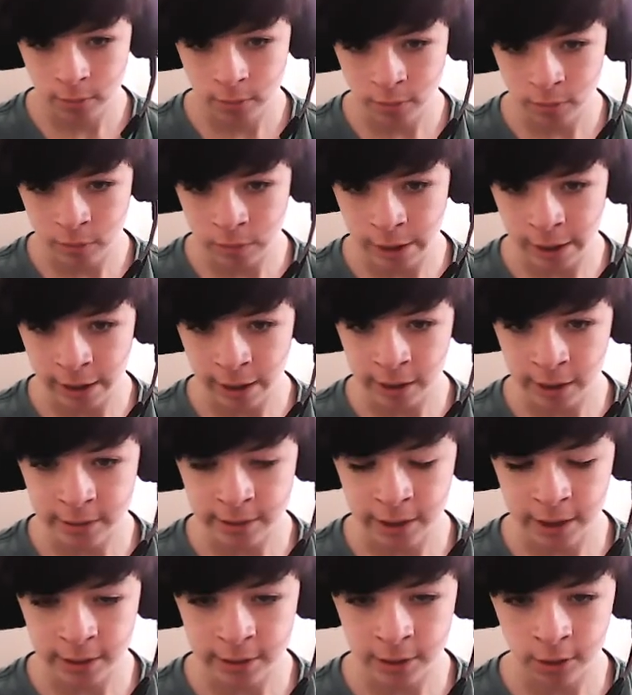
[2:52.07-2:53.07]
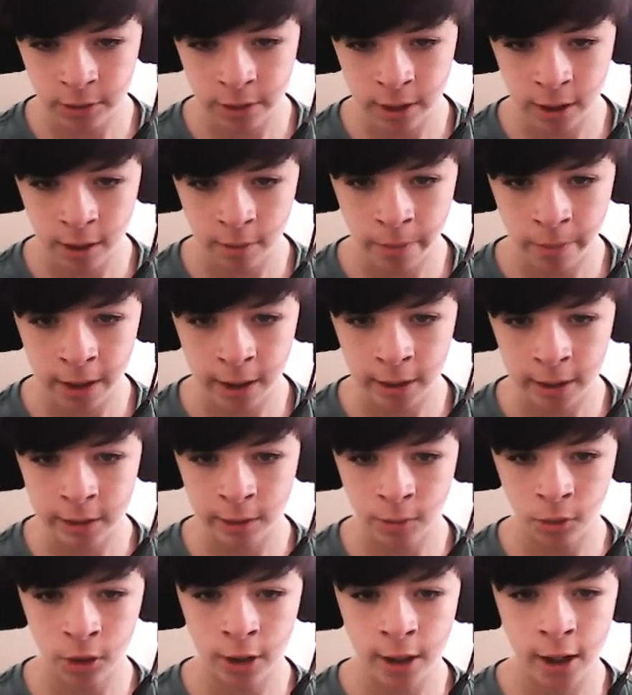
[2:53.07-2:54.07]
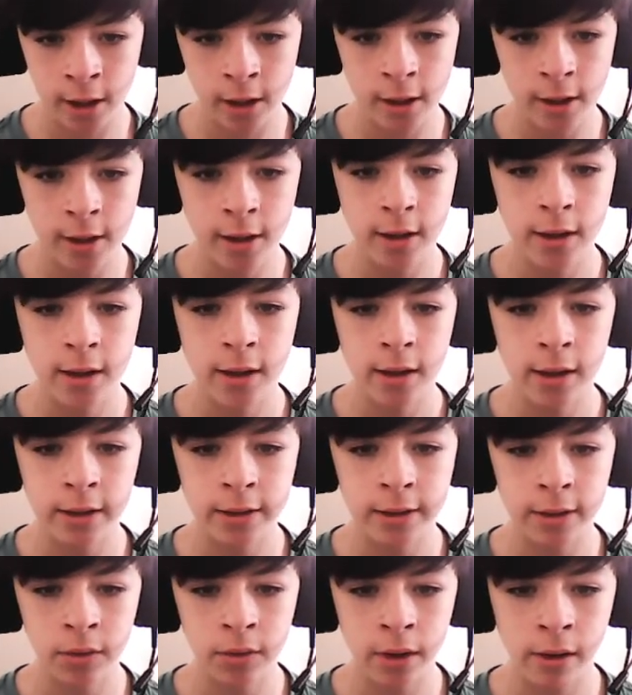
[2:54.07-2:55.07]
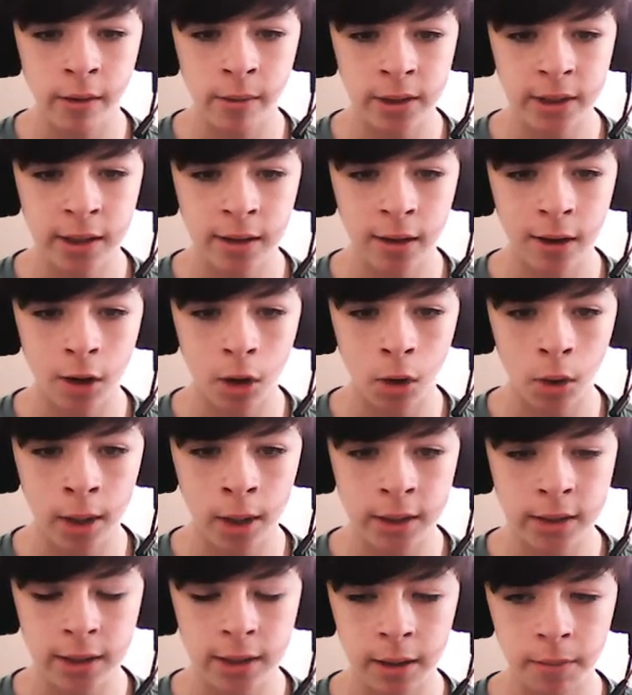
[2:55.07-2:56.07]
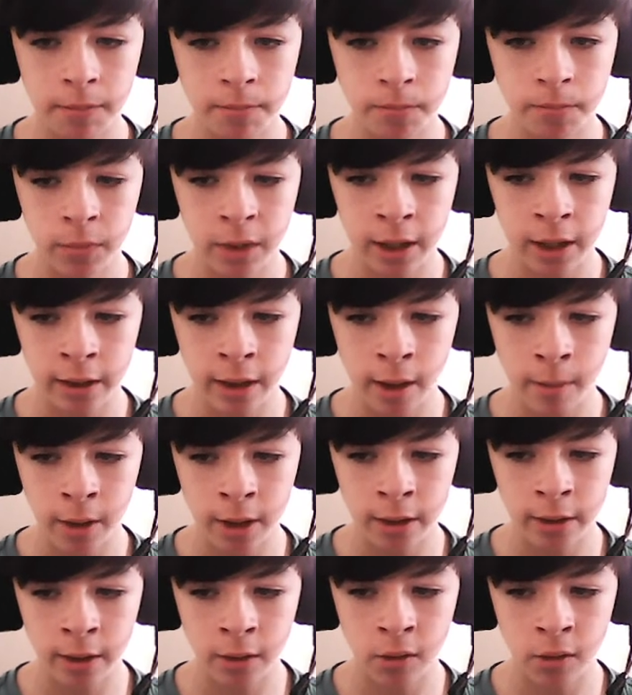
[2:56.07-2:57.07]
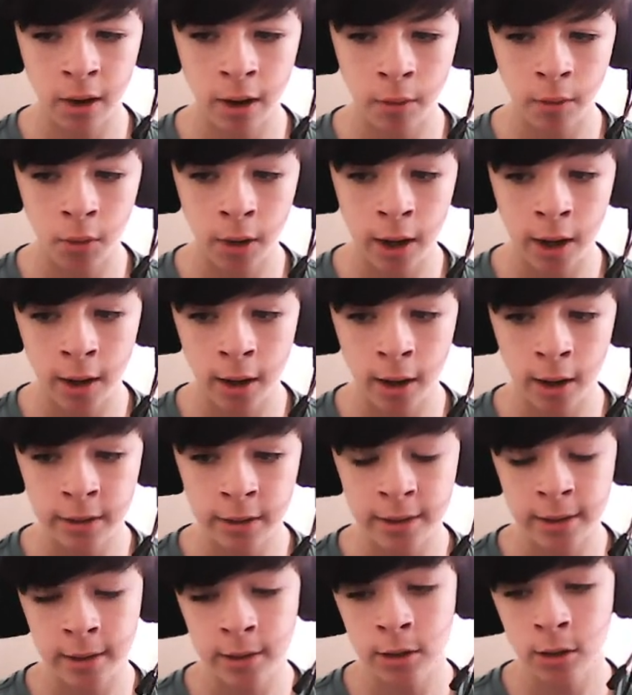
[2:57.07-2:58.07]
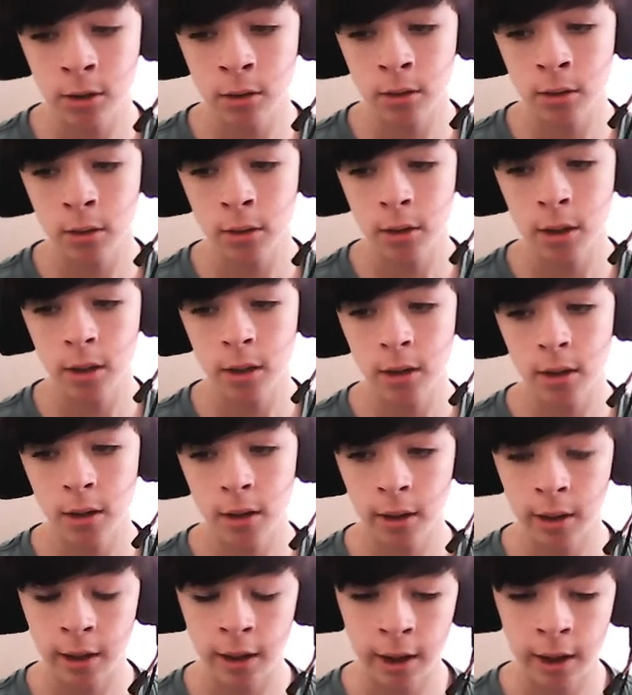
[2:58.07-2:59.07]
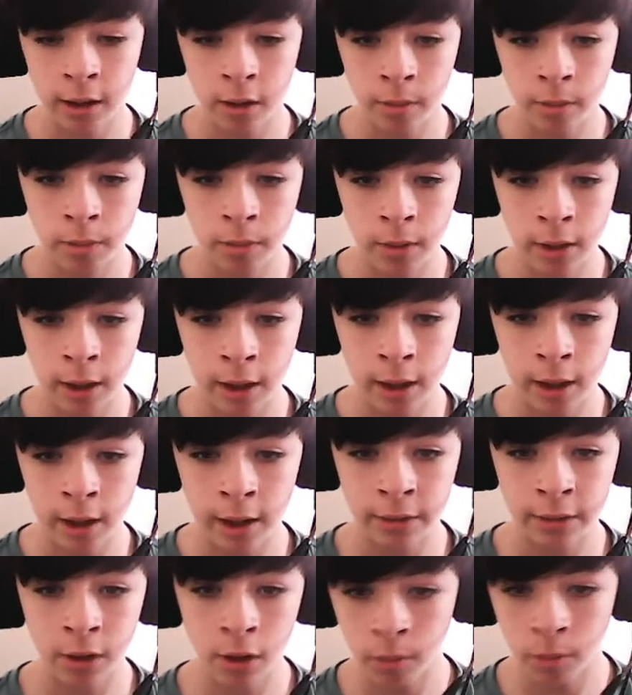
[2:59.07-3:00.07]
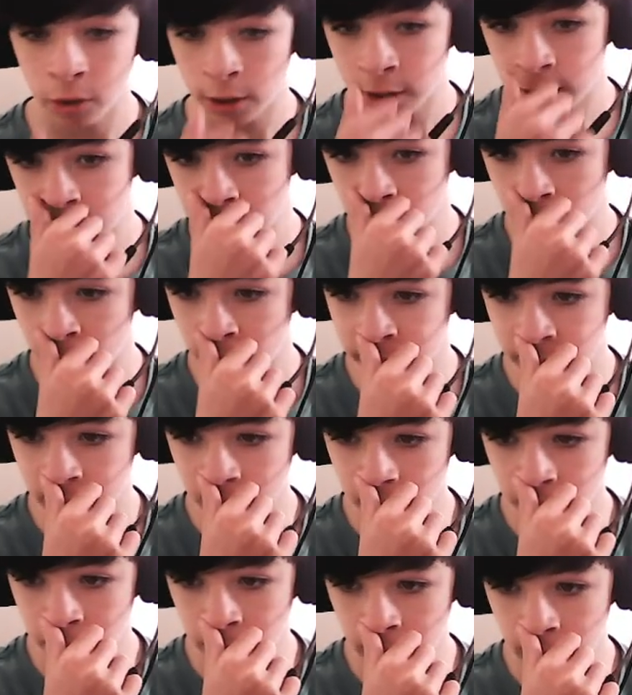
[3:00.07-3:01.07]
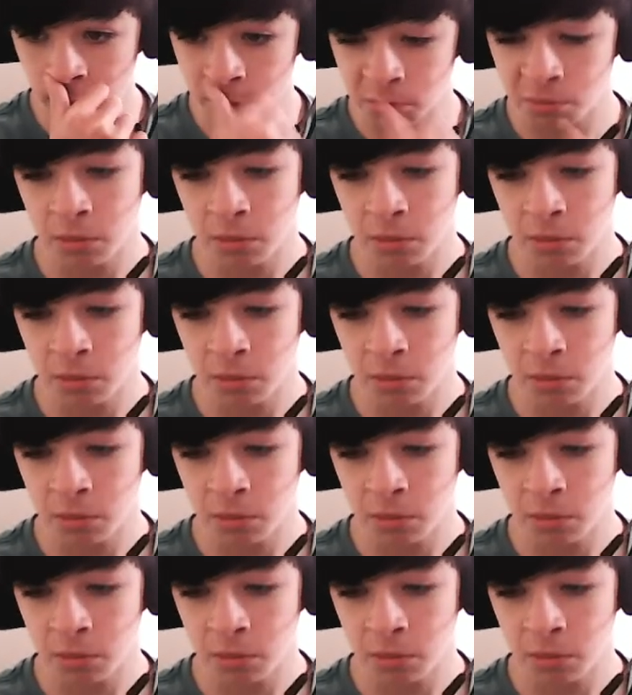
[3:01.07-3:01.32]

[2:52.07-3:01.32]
Una gran selección tienen para este mundial. Y segunda va a pasar Croacia, que también tienen una buena selección. Que el, año, el anterior mundial llegó a la final, pero